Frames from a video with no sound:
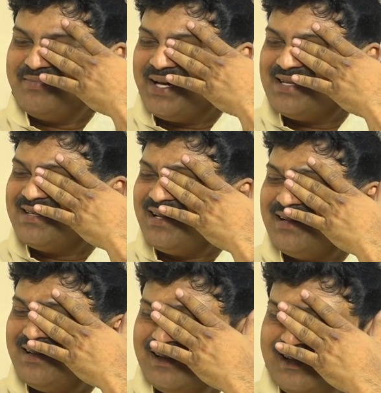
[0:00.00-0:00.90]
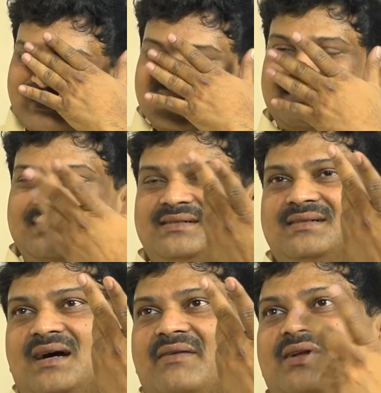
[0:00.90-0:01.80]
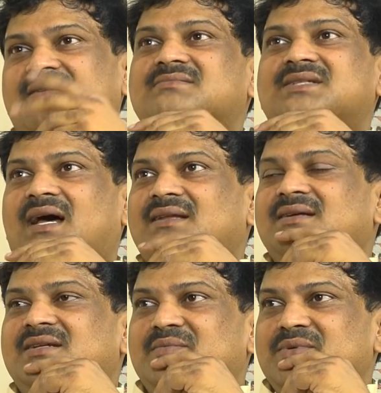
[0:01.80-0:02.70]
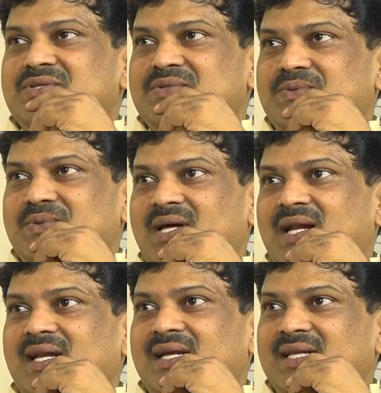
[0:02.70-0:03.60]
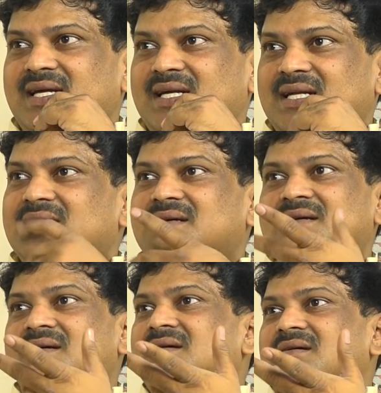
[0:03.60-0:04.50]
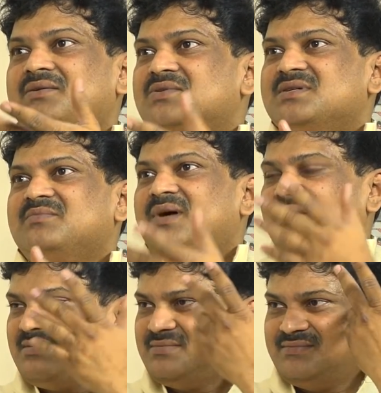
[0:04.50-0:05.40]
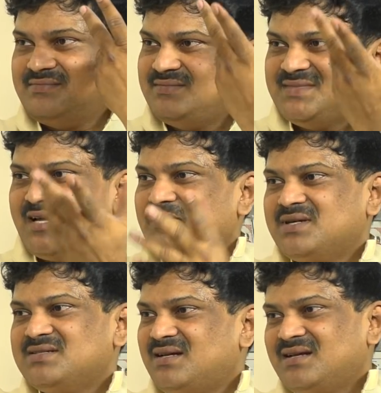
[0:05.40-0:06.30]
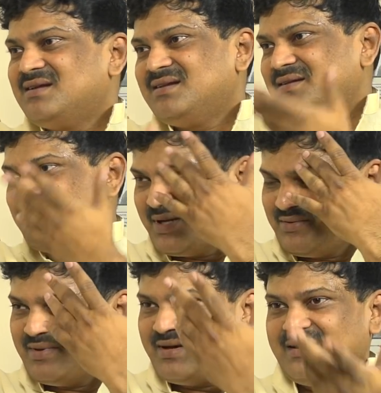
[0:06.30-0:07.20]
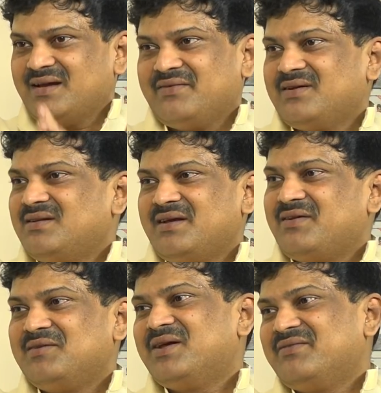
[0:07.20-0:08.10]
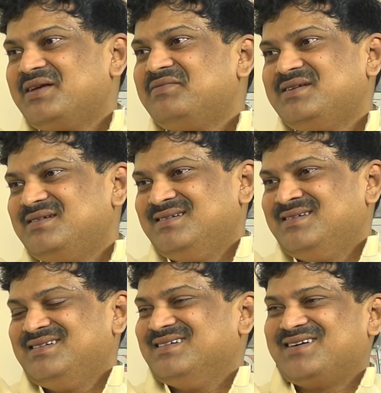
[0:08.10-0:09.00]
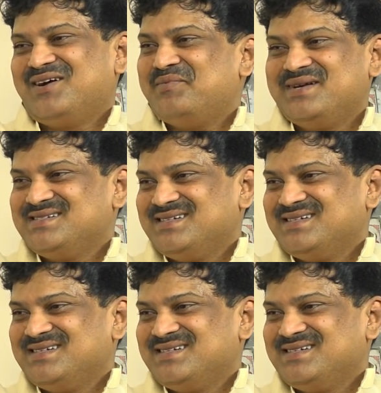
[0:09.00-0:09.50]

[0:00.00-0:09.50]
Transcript: పర్సనల్ ఆవిడ జాగ్రత్తగా నిర్మించుకున్నారా లేదా అంటే క్వశ్చన్ మార్క్ కర్మానుసారే అని మనం ఎవరిని ఎవరిని మనం ఏమీ కామెంట్